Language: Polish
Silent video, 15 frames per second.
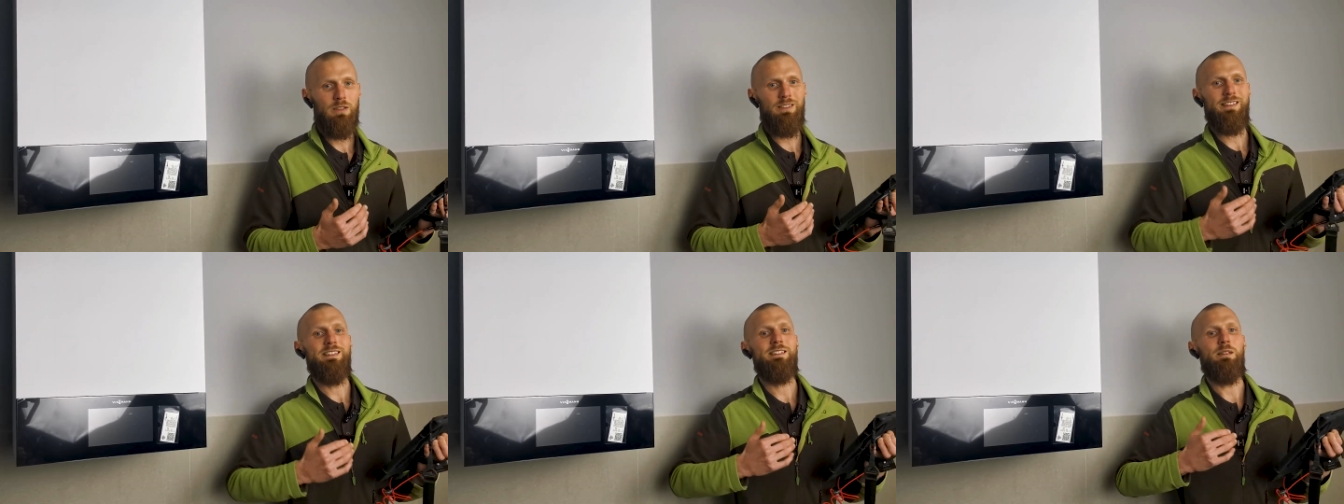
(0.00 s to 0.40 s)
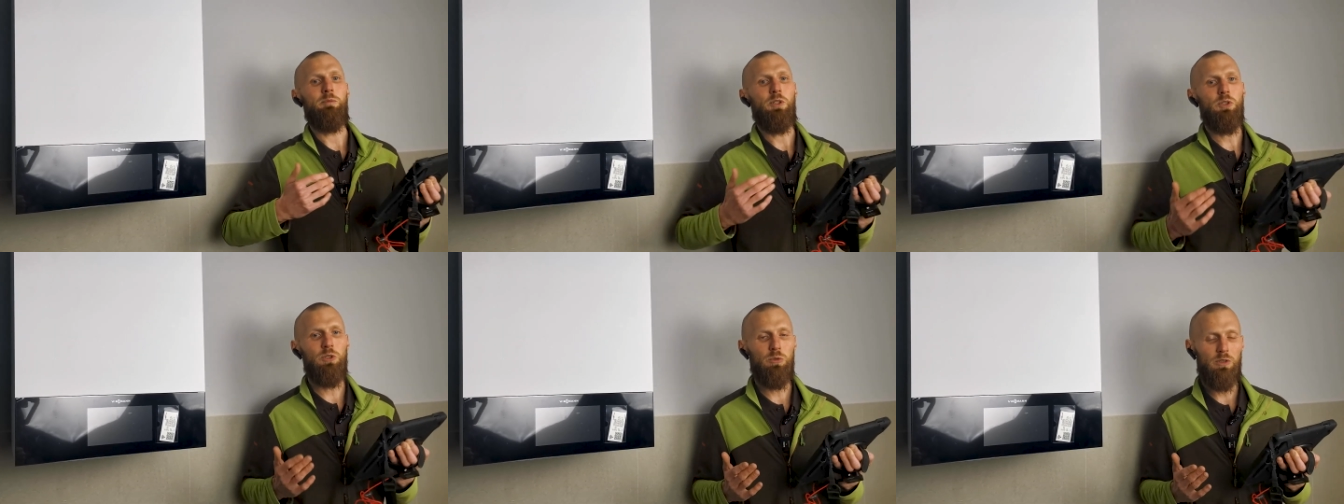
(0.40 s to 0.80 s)
to jest ten
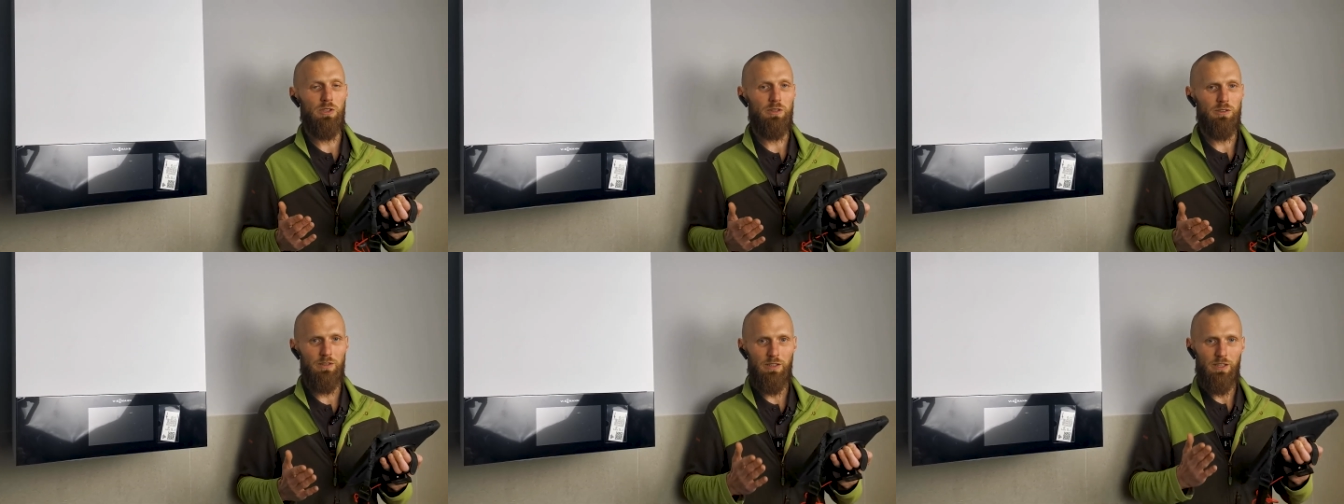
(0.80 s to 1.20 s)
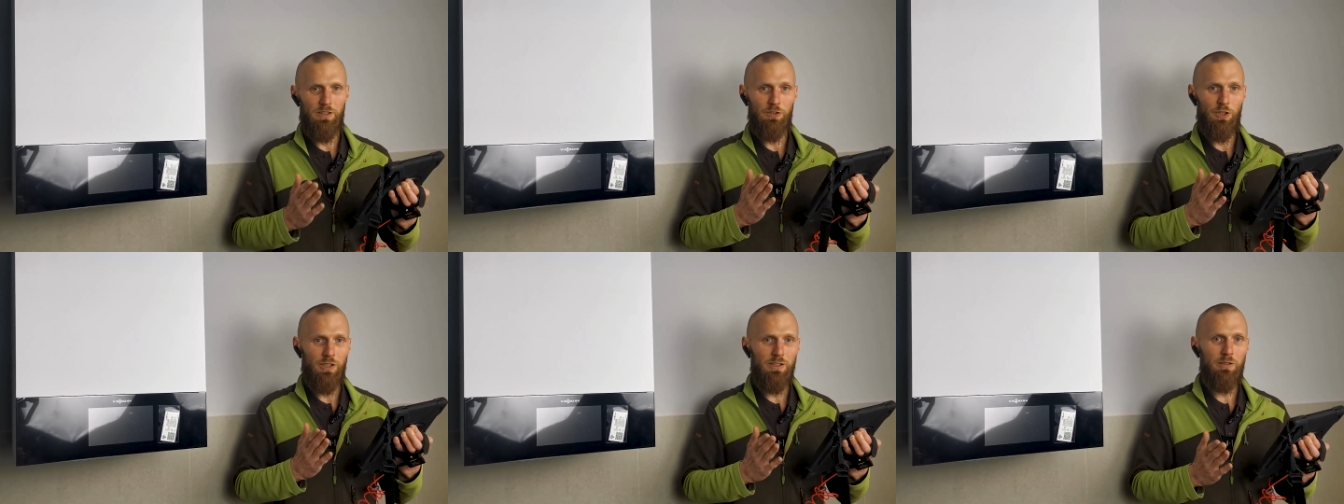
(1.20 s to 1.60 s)
sam kocioł, tylko z
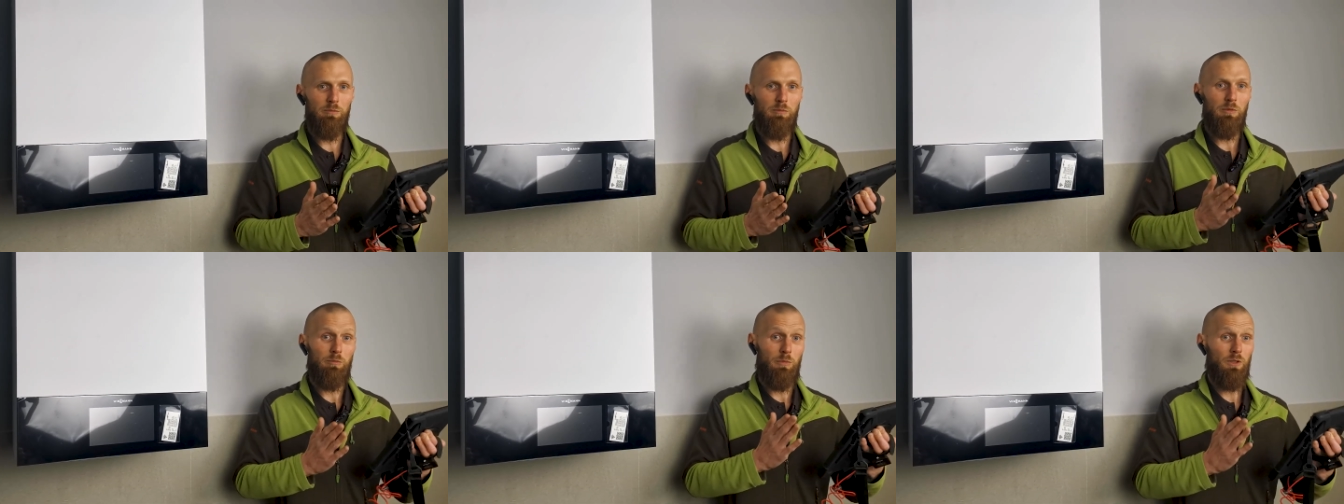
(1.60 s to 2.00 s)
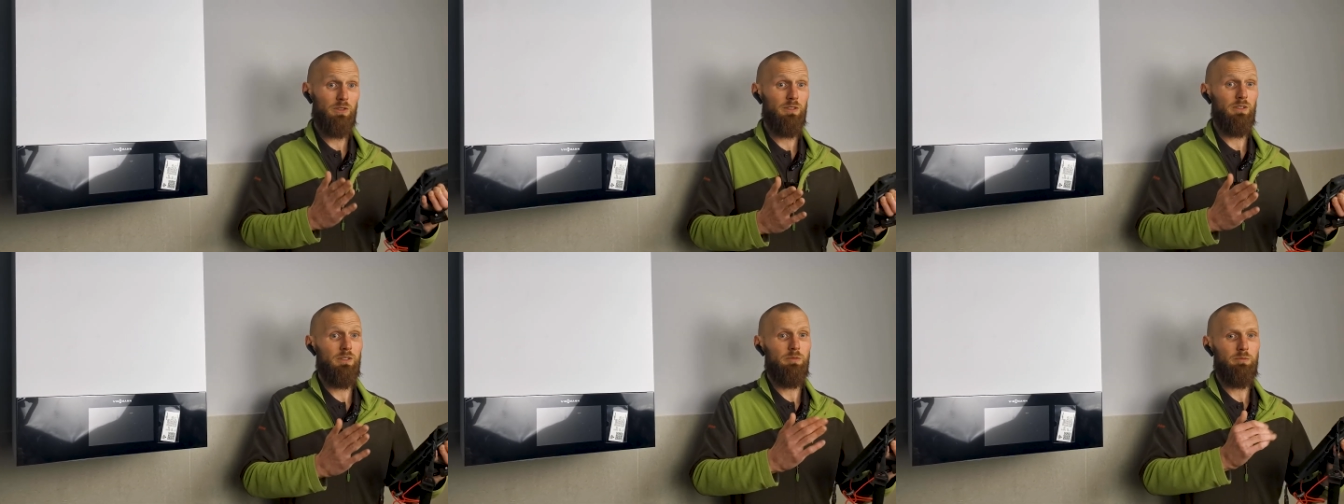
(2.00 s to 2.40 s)
ograniczeniem
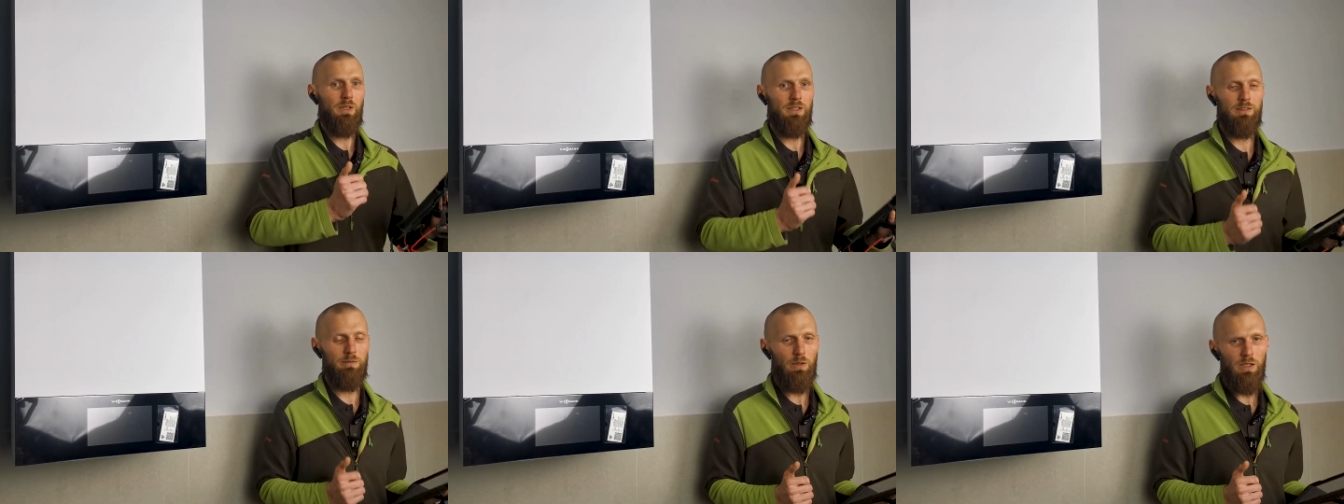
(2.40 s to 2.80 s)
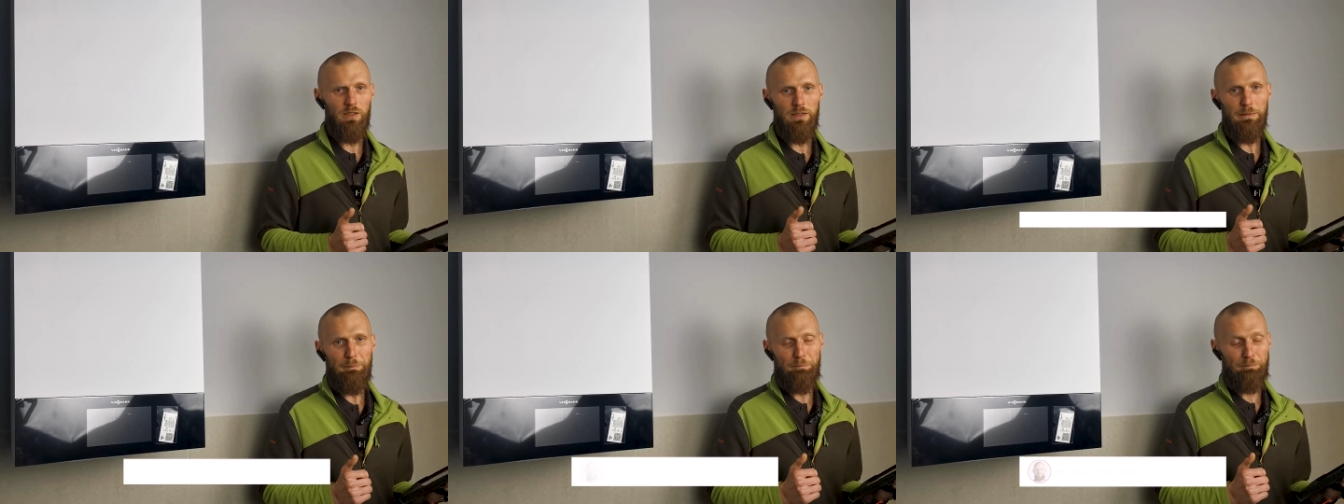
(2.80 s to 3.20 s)
mocy
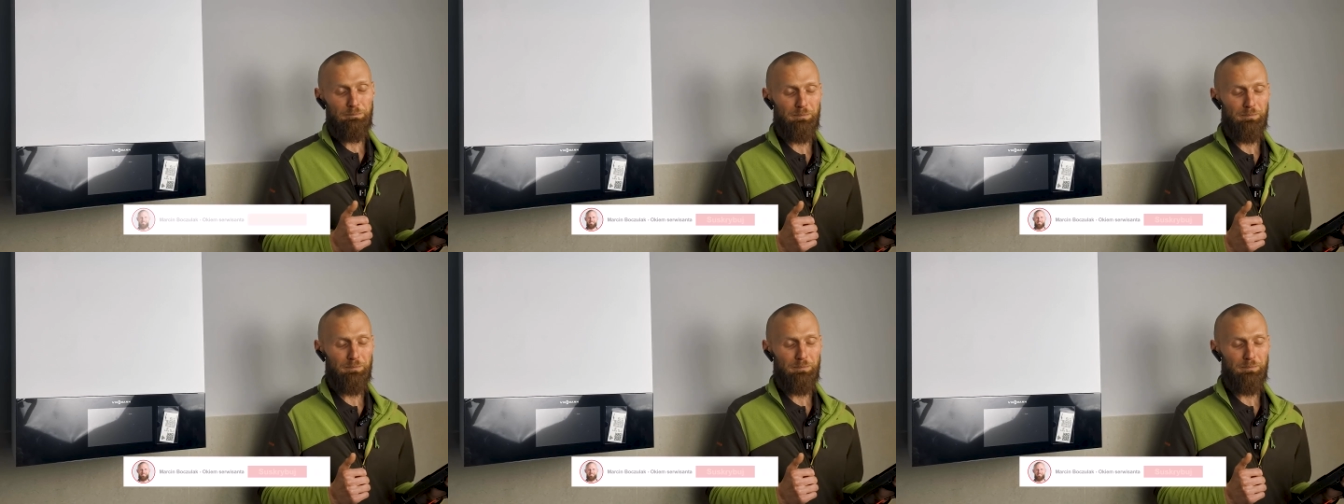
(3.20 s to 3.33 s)
maksymalnej.